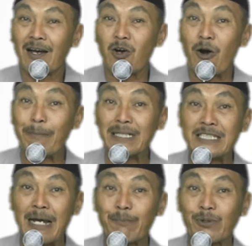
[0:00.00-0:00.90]
kok
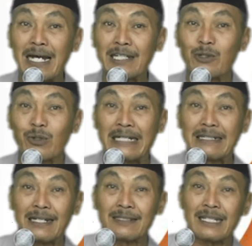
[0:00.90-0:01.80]
mencampur
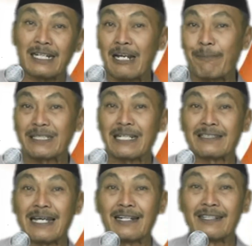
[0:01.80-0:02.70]
adukkan antara
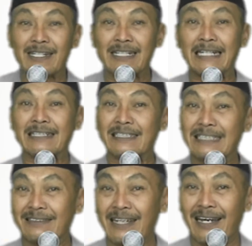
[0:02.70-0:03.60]
pernyataan dengan
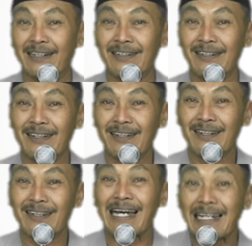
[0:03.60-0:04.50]
kenyataan.
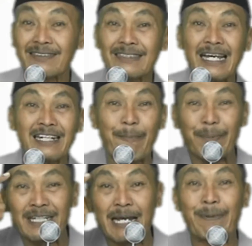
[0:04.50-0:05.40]
Antara
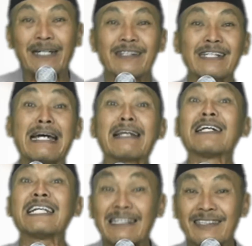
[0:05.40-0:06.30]
pendapat dengan
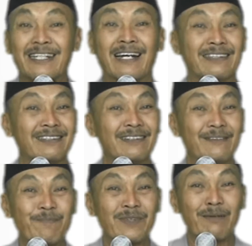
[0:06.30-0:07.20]
niat jahat.
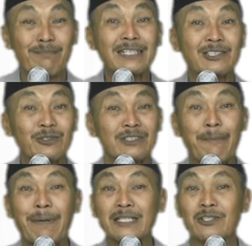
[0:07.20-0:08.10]

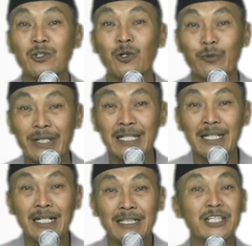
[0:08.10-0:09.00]
Maksudnya Pak Jokowi
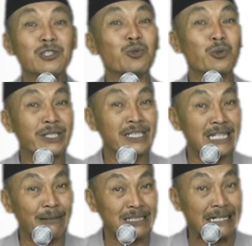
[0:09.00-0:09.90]
disuruh
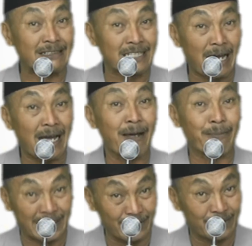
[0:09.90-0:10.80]
diam saja,
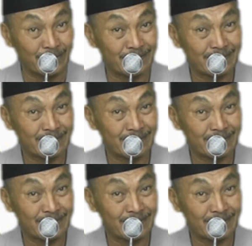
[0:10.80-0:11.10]
begitu.